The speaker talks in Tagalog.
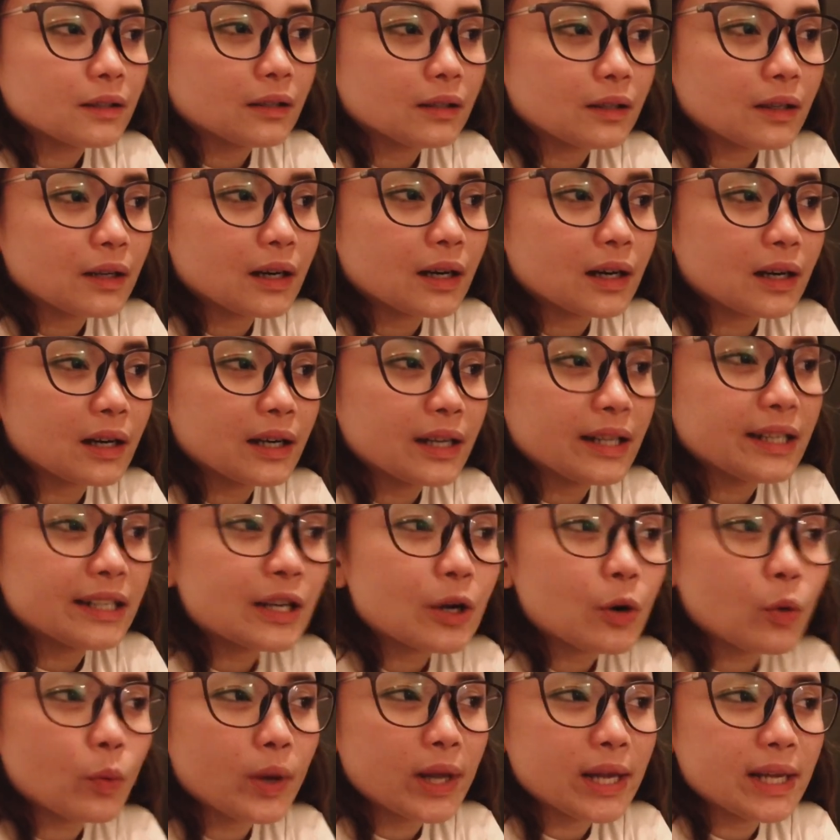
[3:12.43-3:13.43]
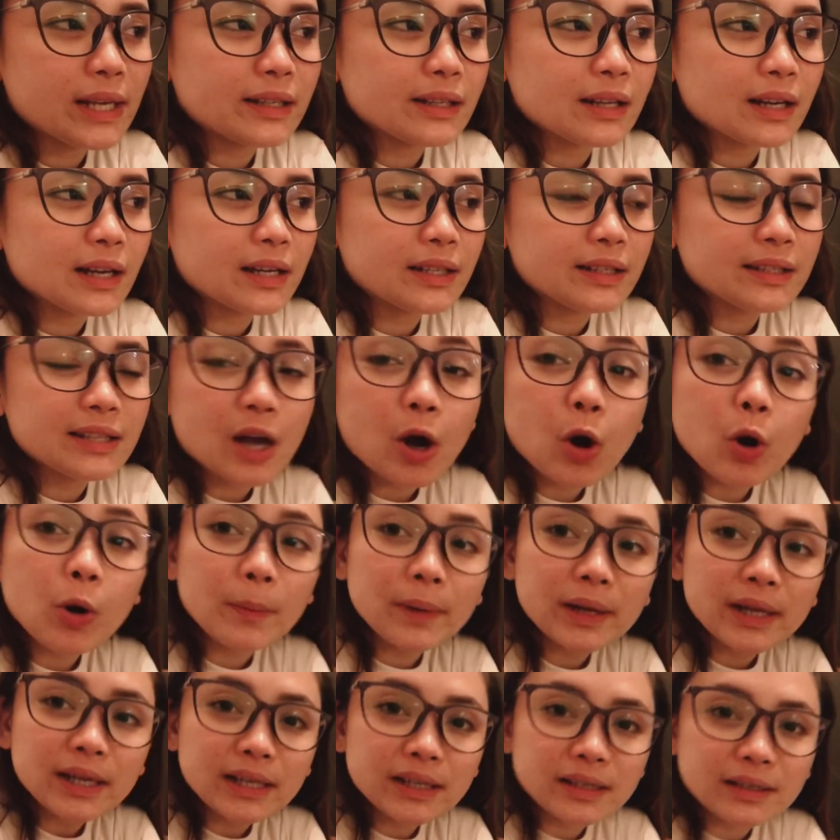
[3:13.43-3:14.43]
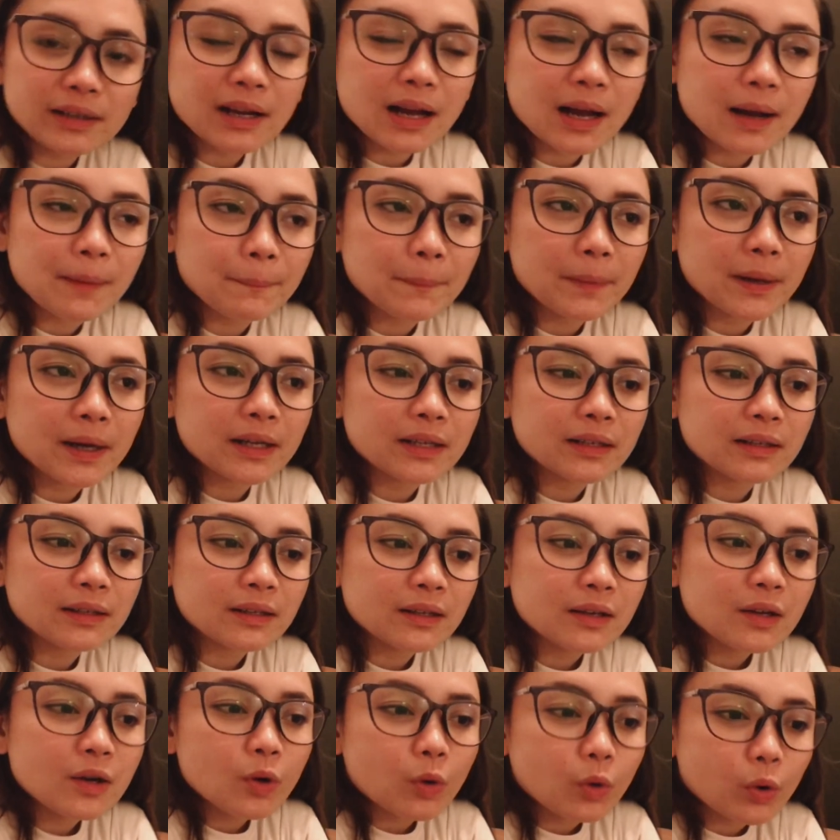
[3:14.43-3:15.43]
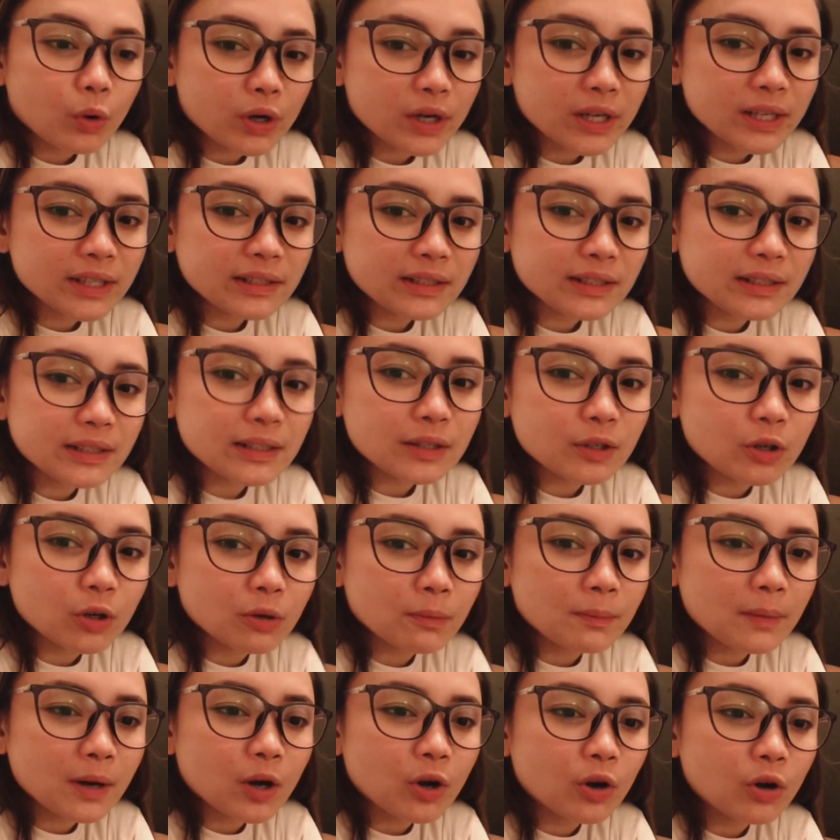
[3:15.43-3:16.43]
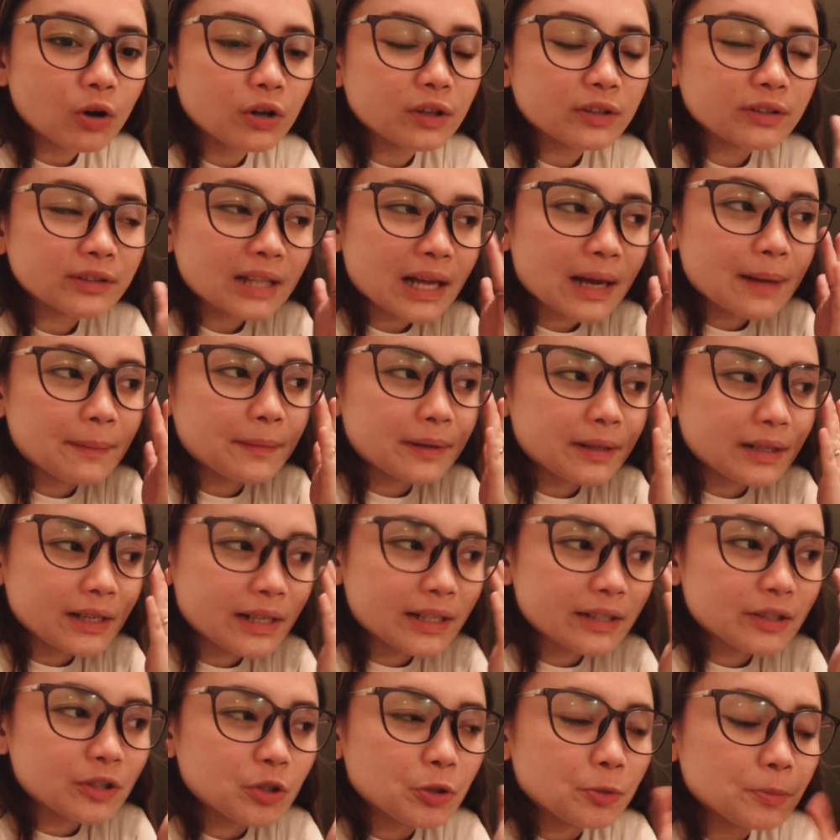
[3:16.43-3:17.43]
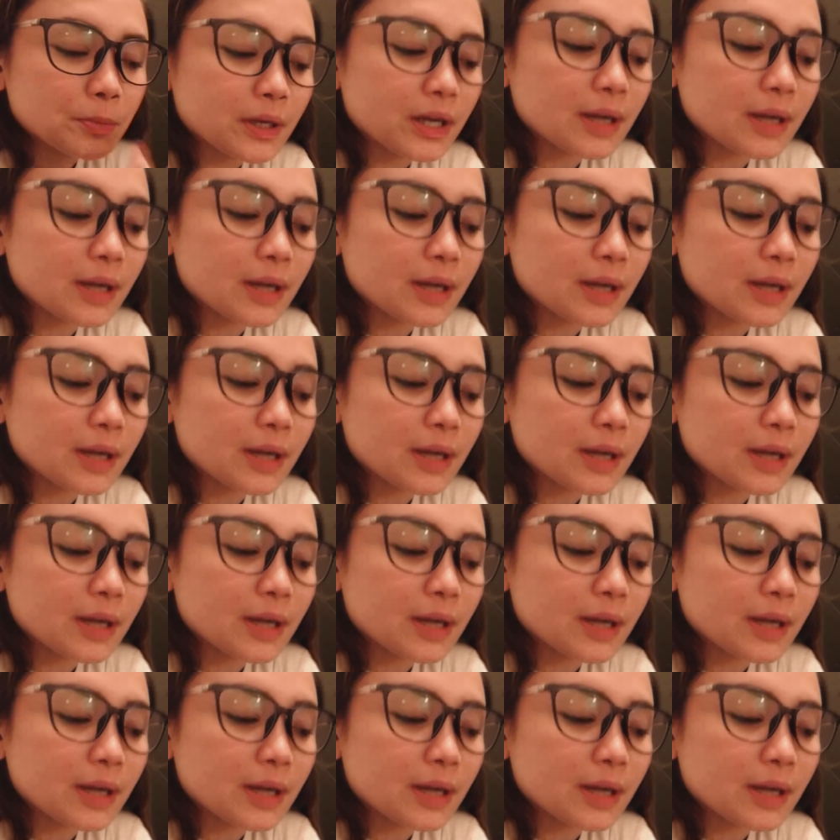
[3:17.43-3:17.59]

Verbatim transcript: Uh, in a way na hindi ako mahihirapan or hindi ko makokontaminate yung mga